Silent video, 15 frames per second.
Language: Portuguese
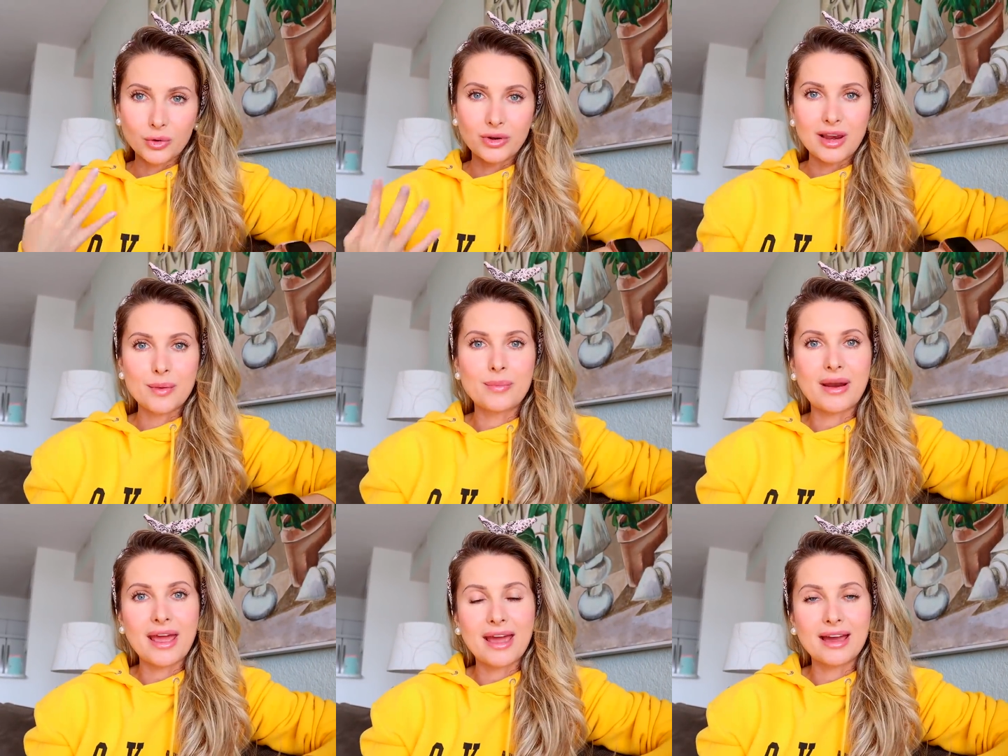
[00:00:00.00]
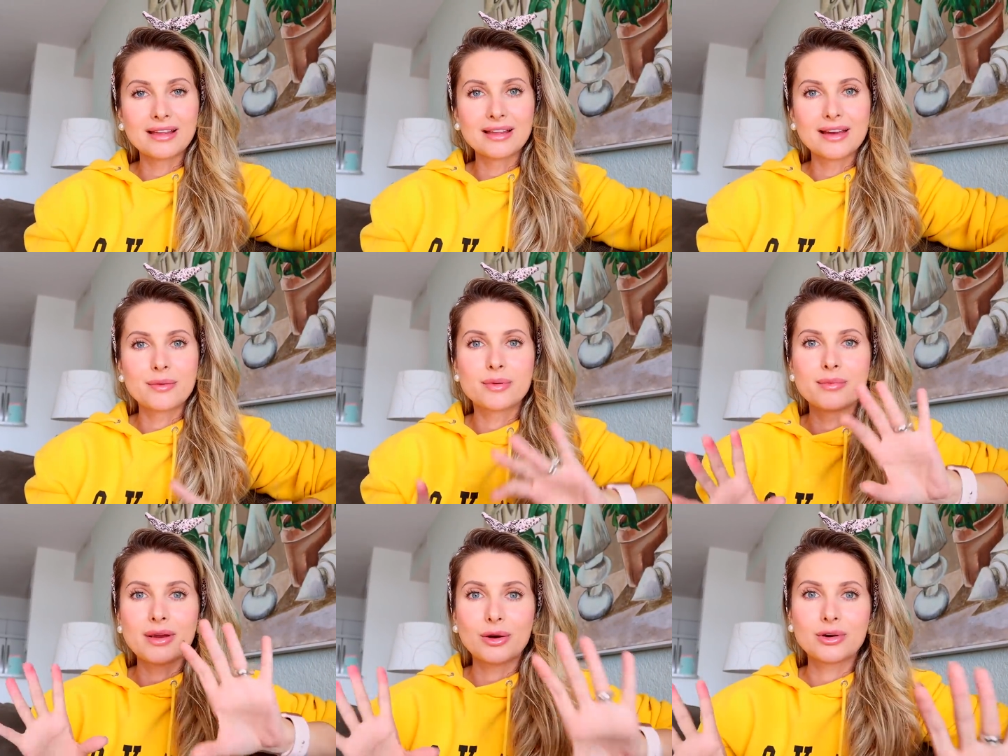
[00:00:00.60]
Olhei pra ela e a
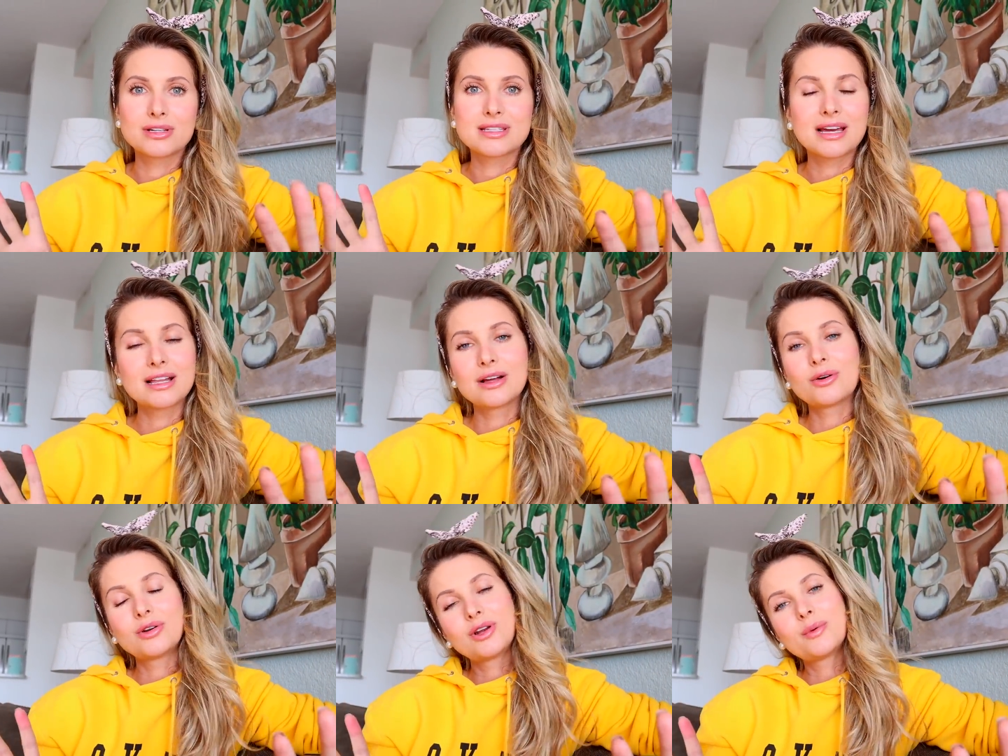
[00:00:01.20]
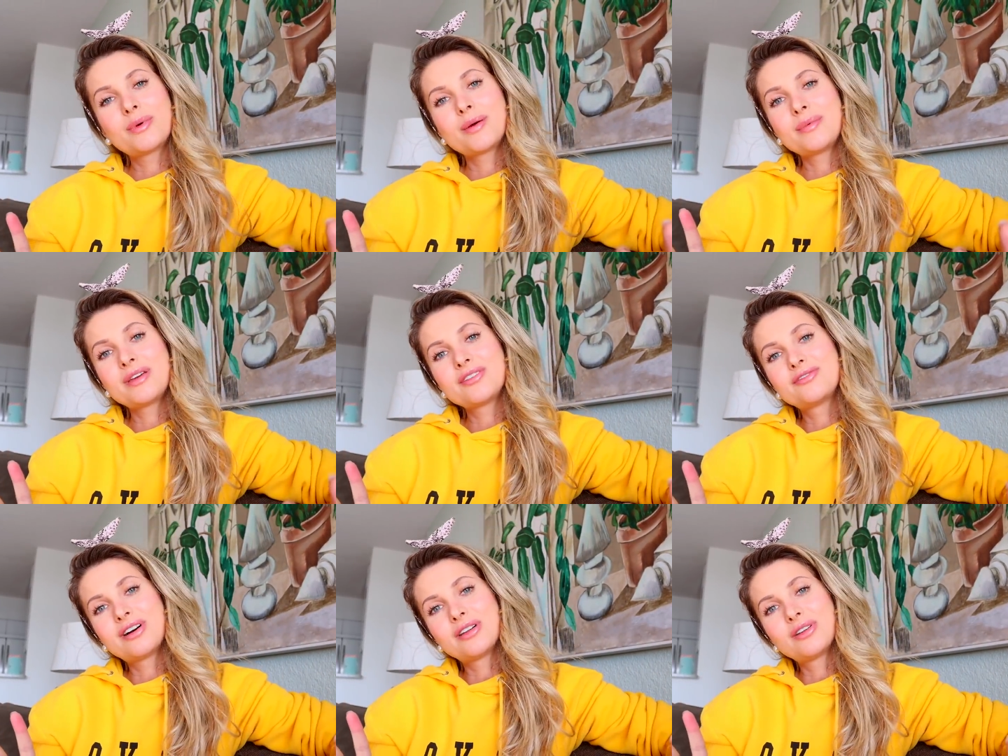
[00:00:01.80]
primeira coisa que ela olhou pra
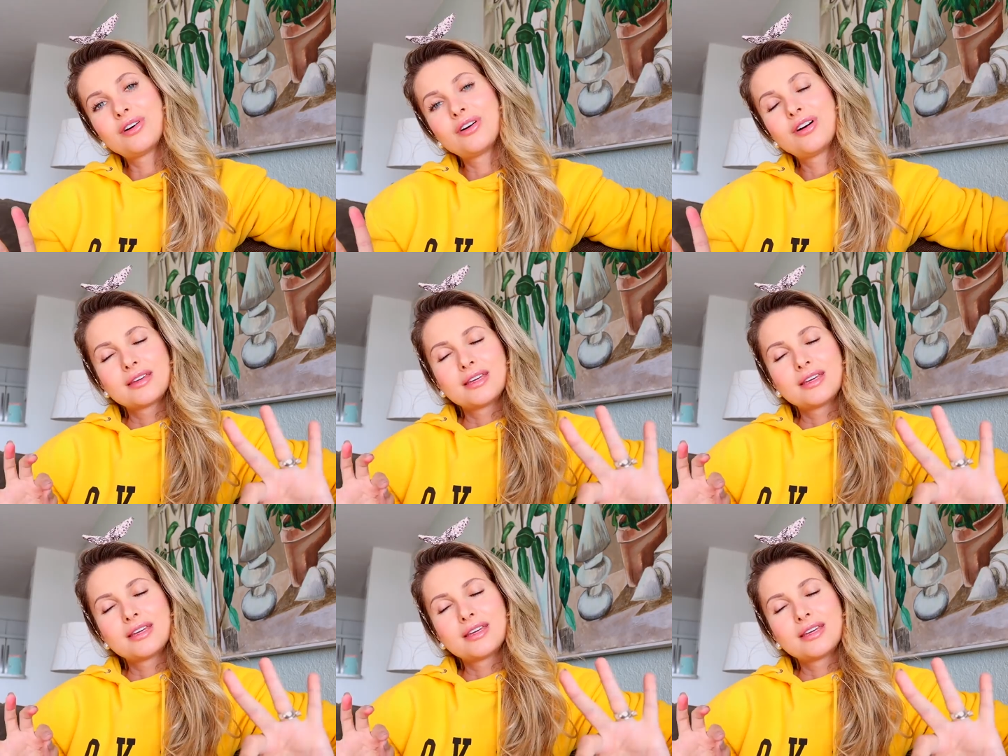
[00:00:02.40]
mim e falou,